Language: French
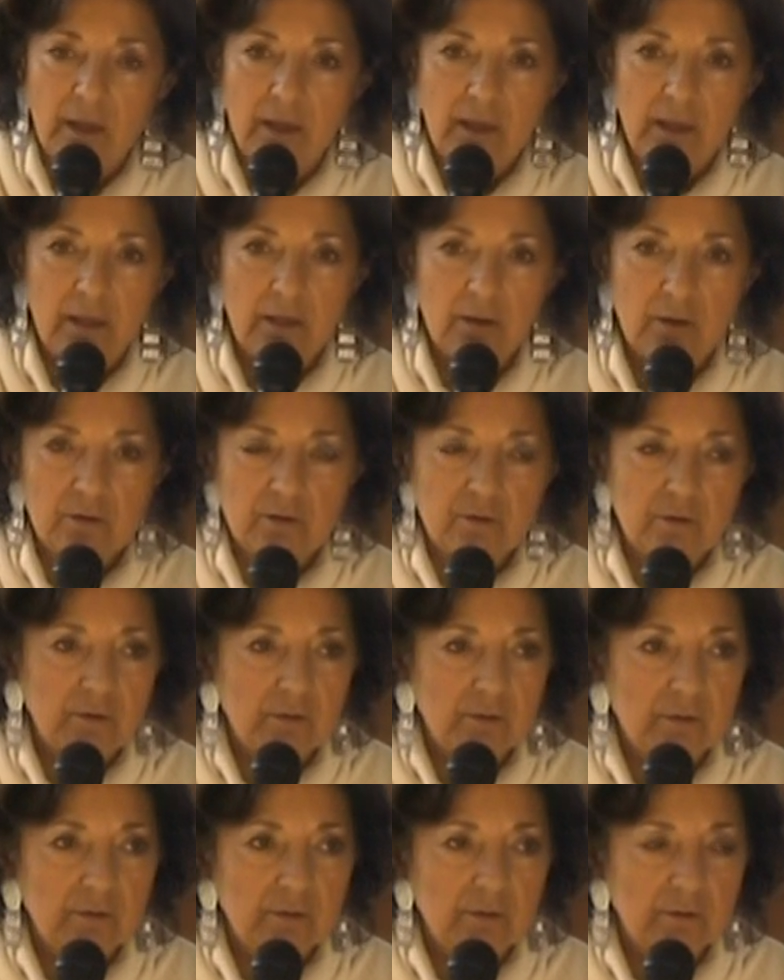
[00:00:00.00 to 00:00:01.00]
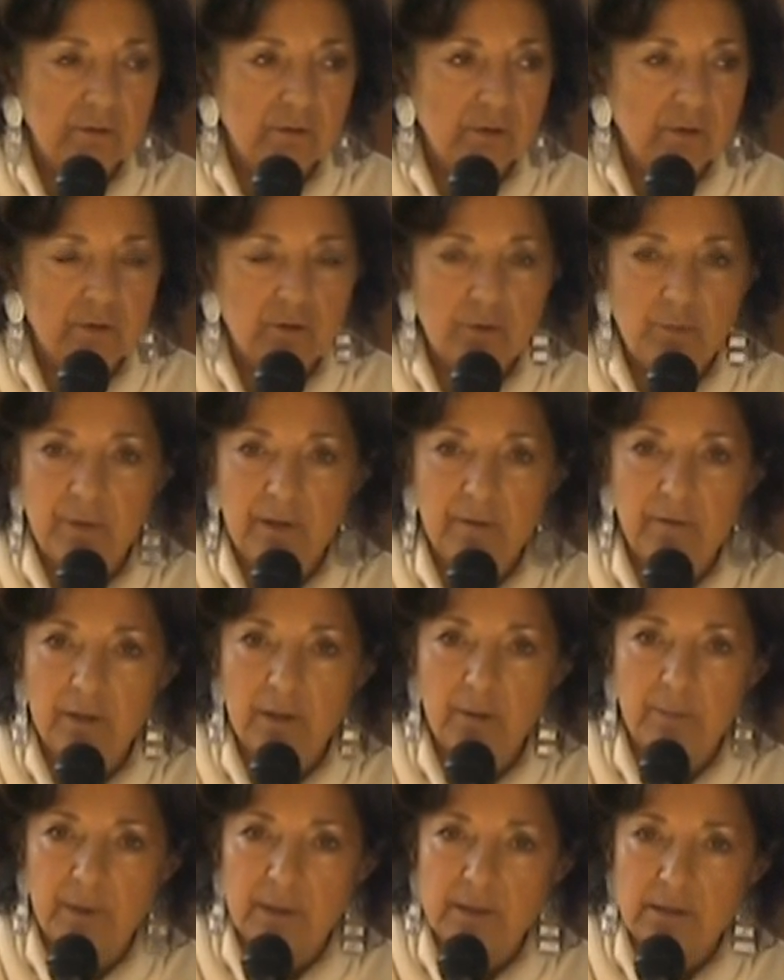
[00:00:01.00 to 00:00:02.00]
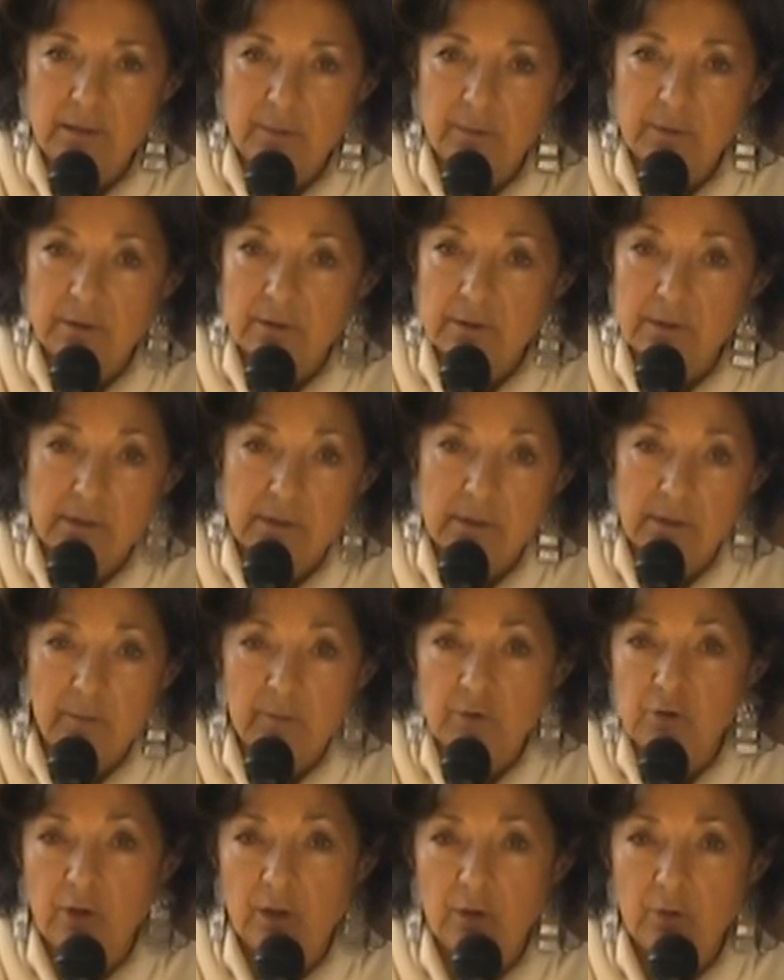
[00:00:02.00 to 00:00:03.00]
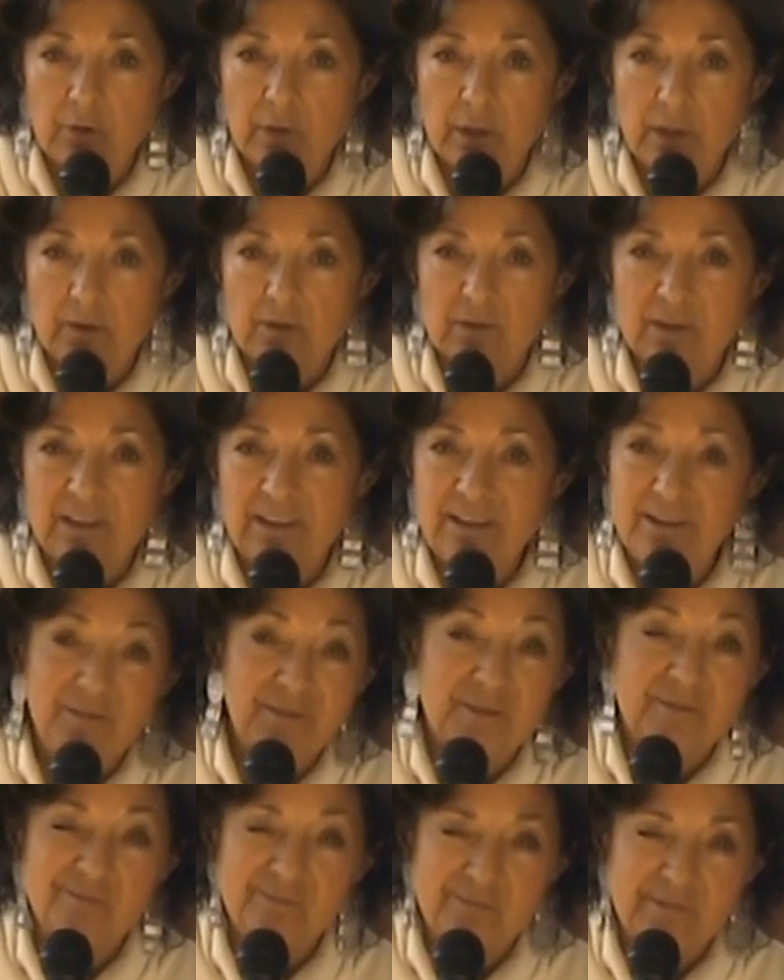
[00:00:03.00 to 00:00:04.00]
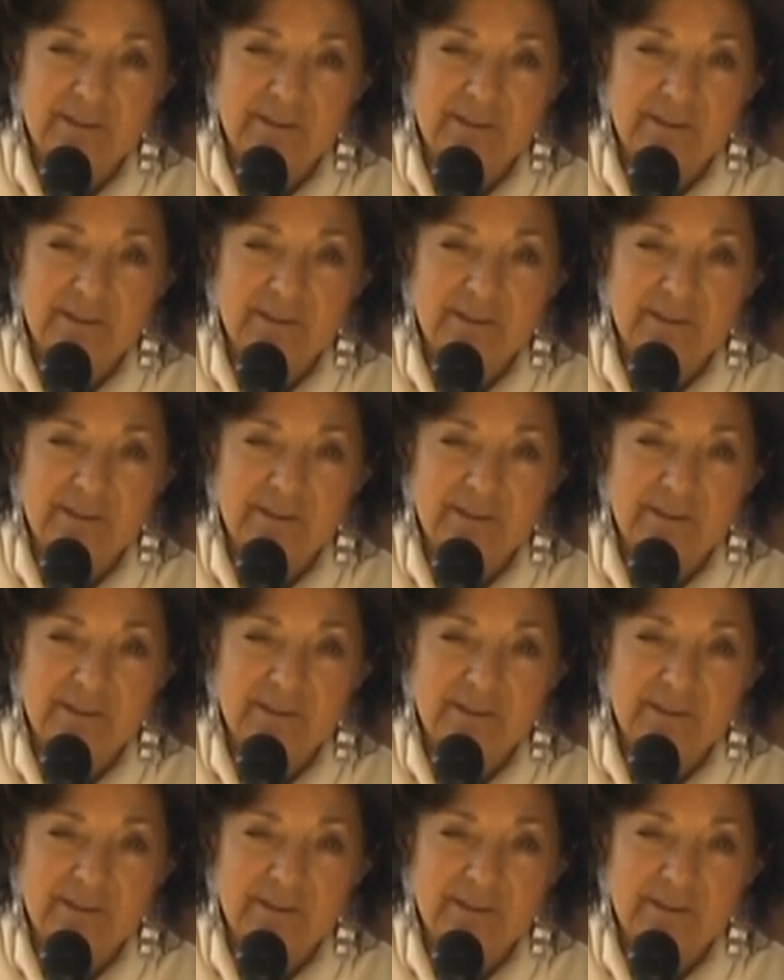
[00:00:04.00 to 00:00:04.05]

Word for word: Et quand ce, quand ce pervers est parti, parce que c'est ça, mais je le raconterai dans un livre,